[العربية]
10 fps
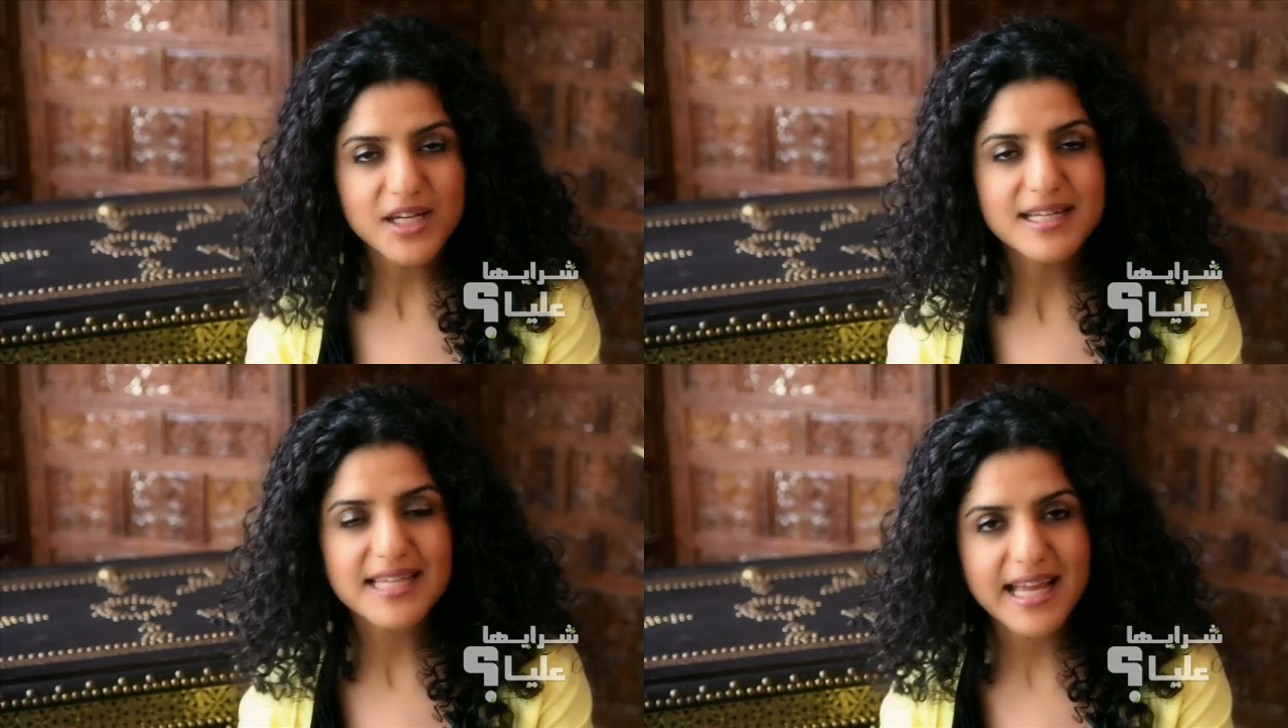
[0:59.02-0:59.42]

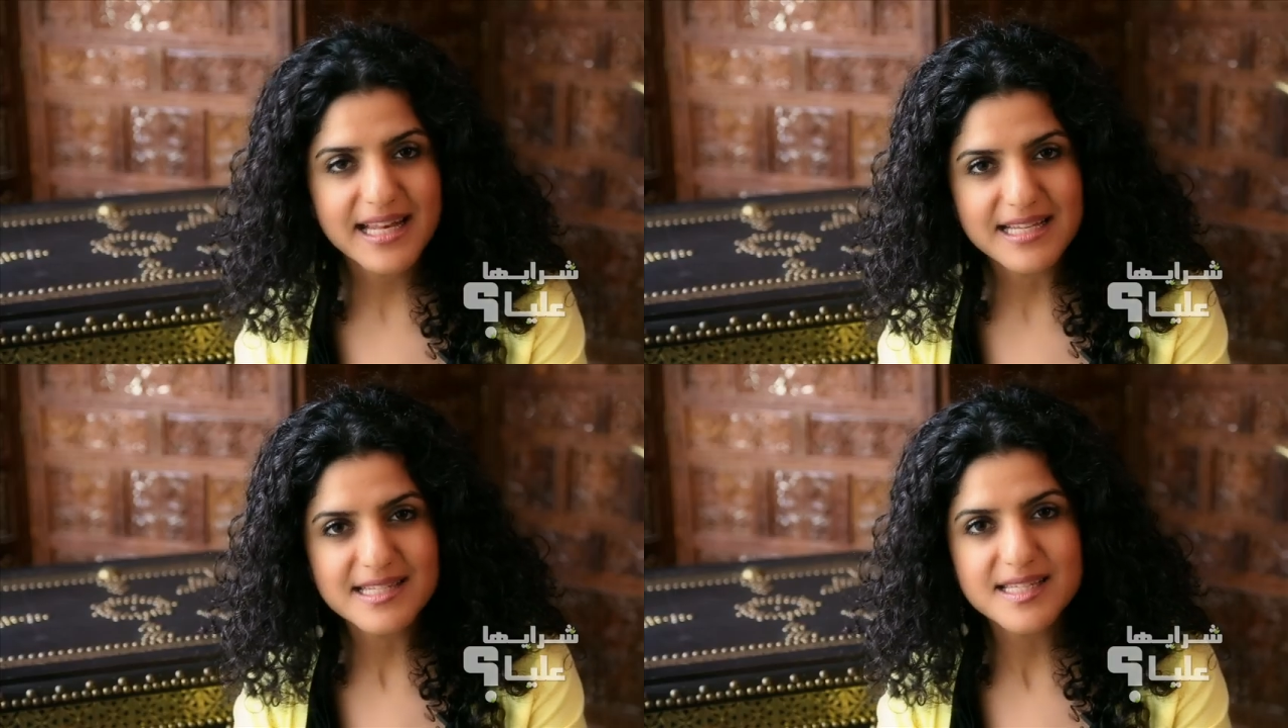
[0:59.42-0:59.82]
عشان
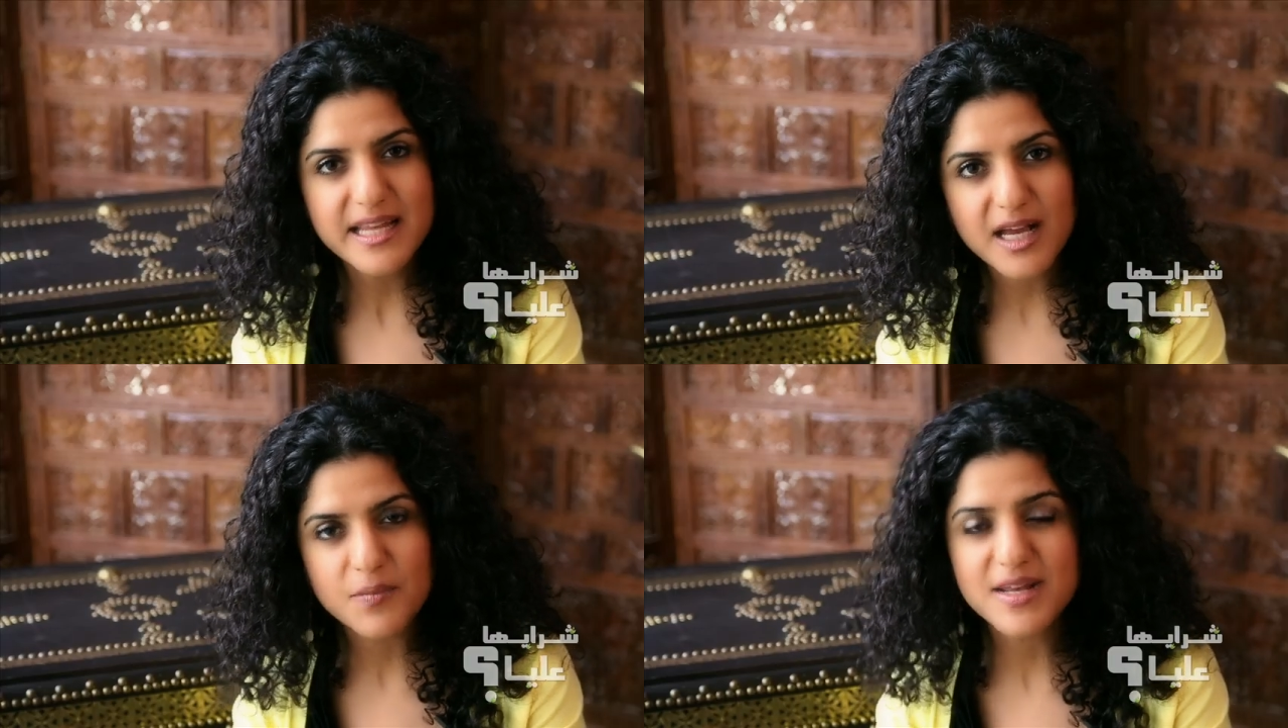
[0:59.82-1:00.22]
تخلي
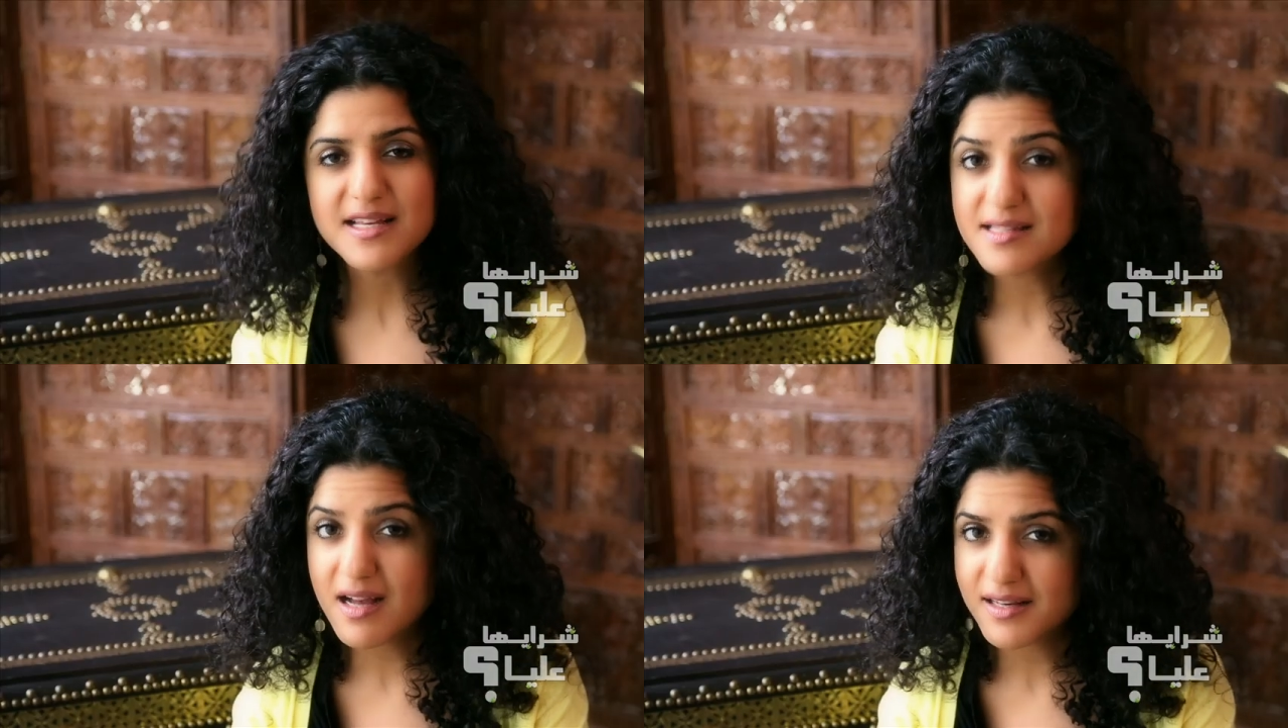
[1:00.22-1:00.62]

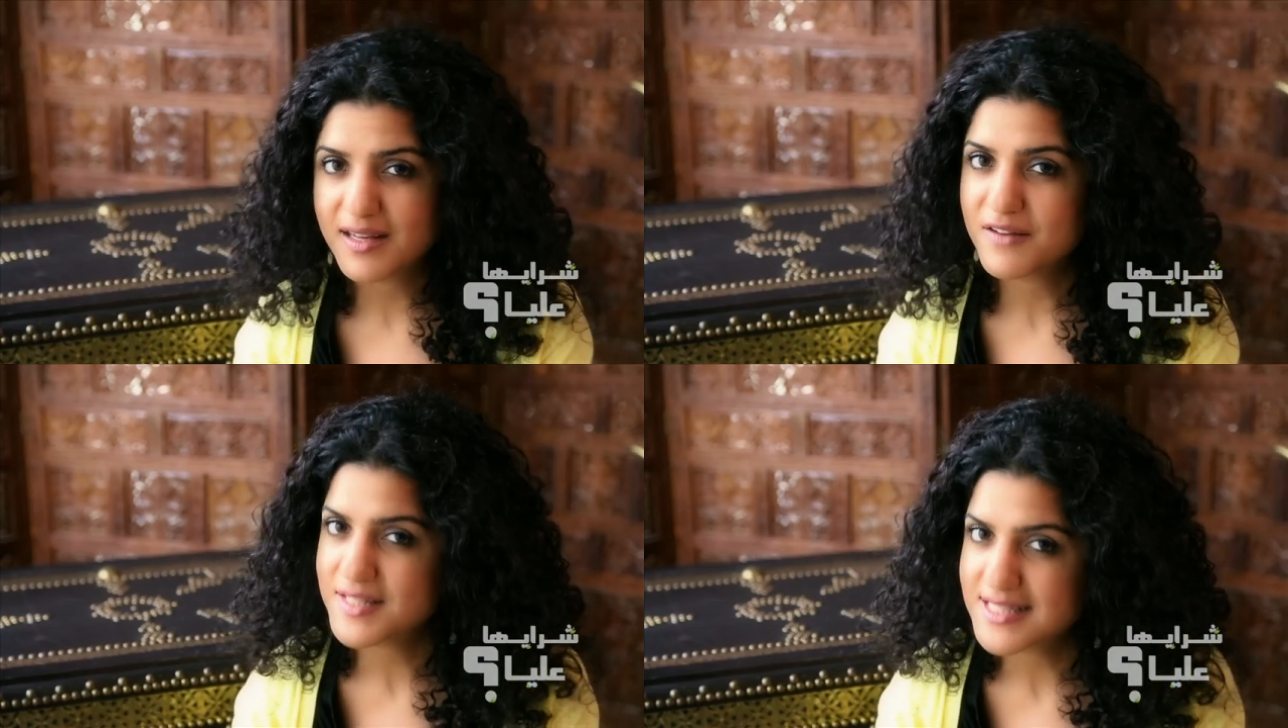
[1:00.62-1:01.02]
الصيام
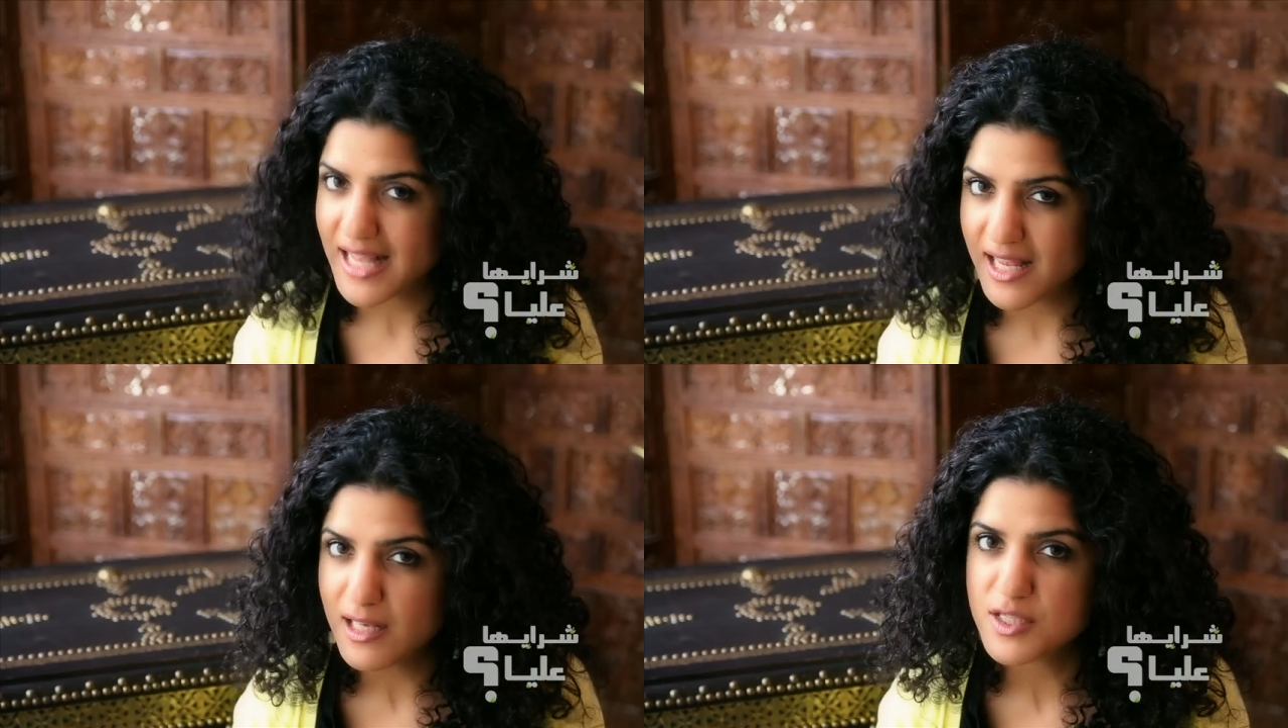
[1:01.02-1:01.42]
يساعدك
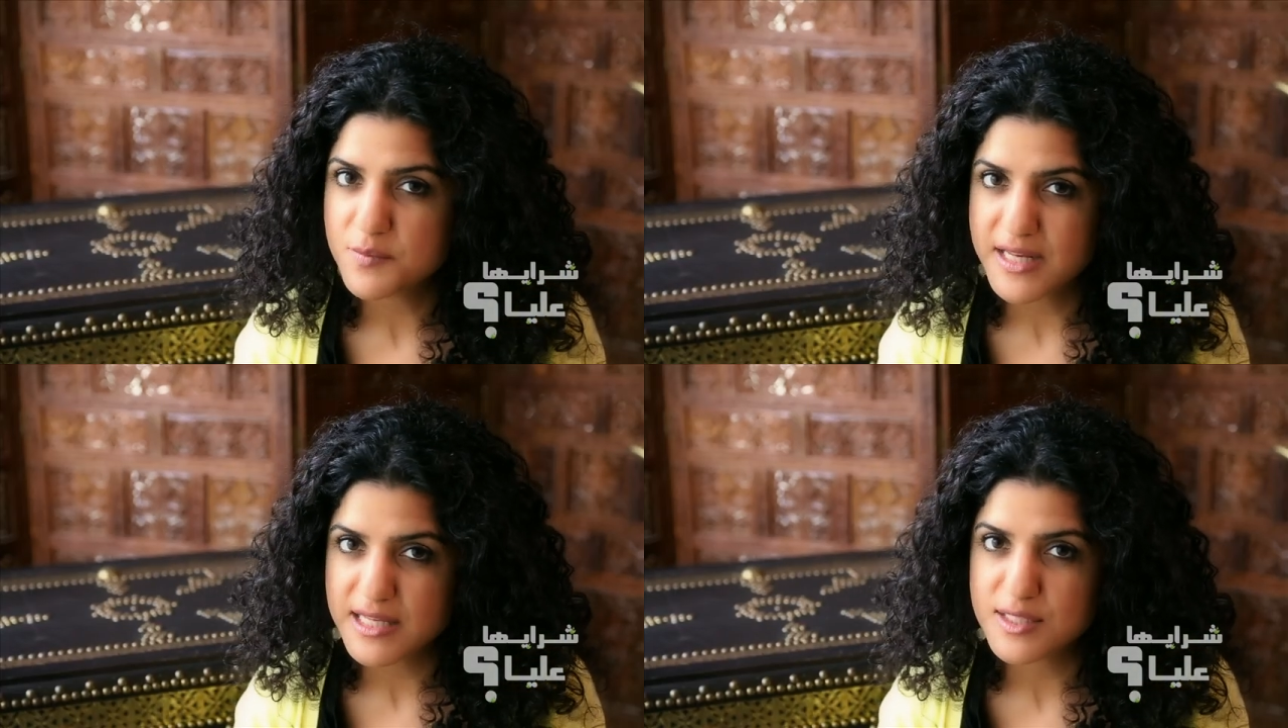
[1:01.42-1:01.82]
في
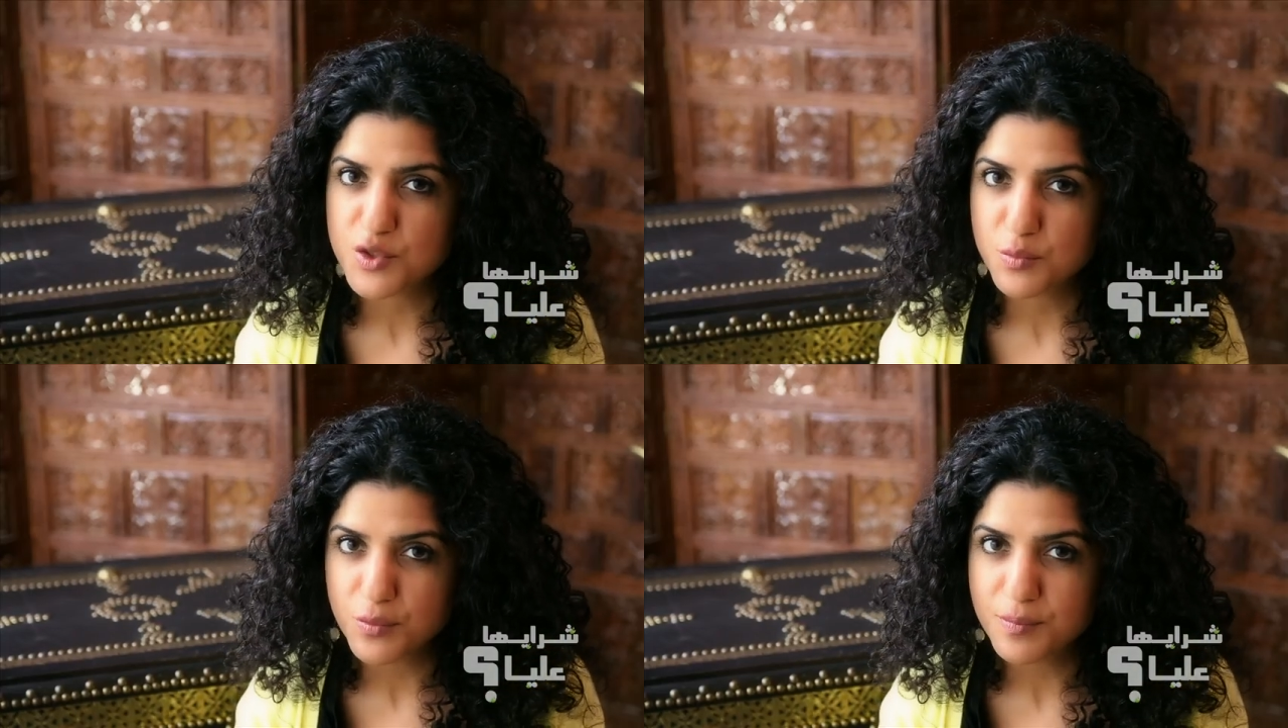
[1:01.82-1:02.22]
التخلص من
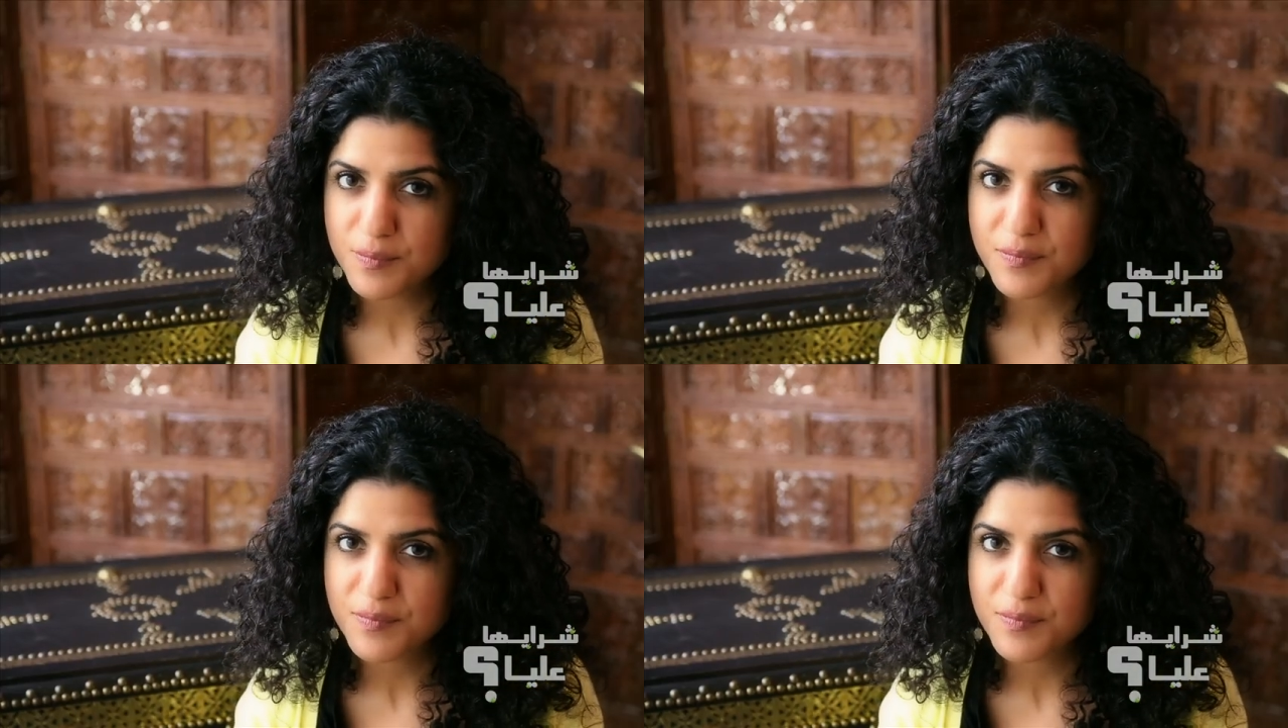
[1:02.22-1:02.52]
هالسموم